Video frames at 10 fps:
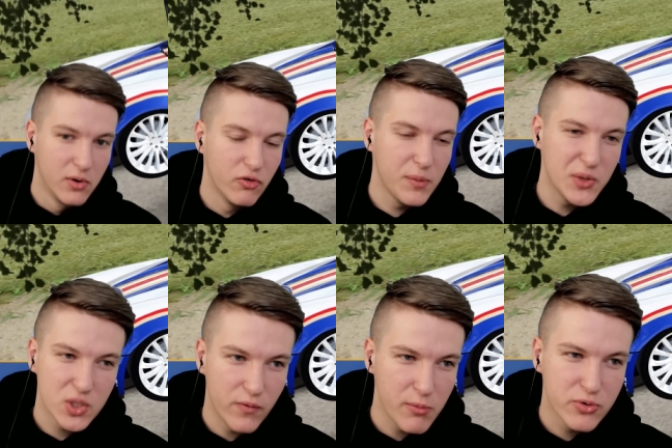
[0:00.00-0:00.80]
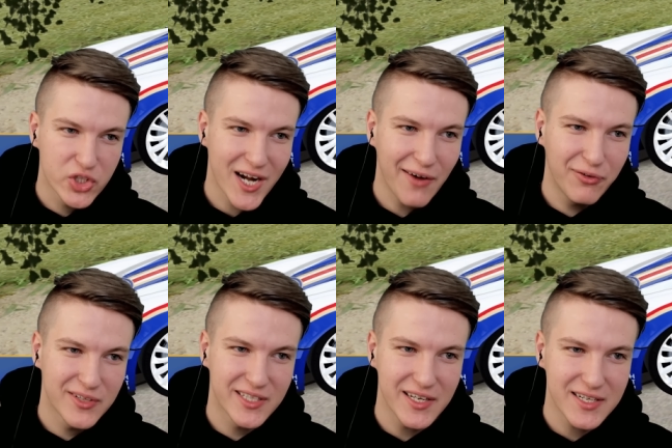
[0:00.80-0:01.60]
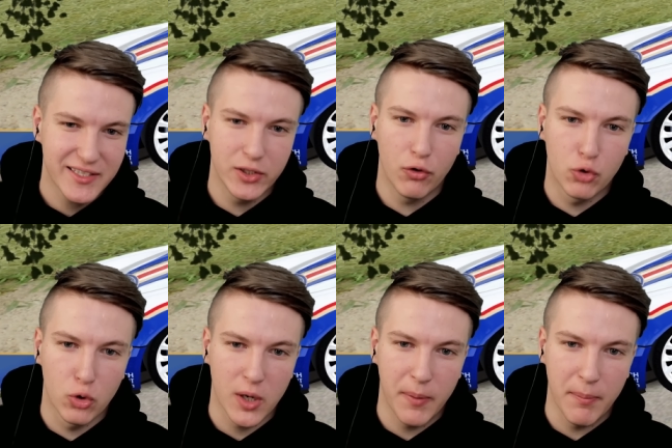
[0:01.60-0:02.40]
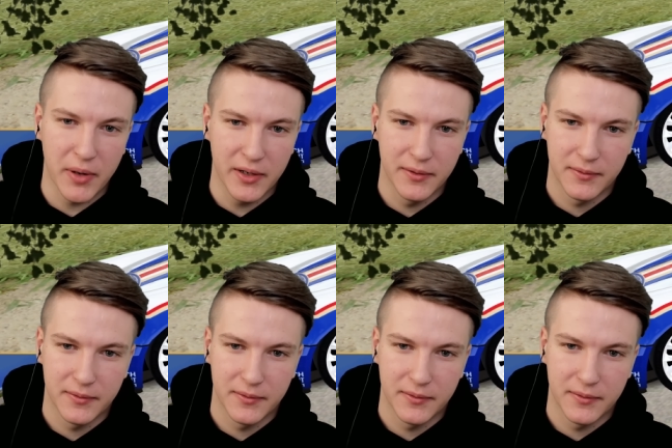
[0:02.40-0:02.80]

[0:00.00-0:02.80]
Мы выпишем вам штраф за неостановку у КПП.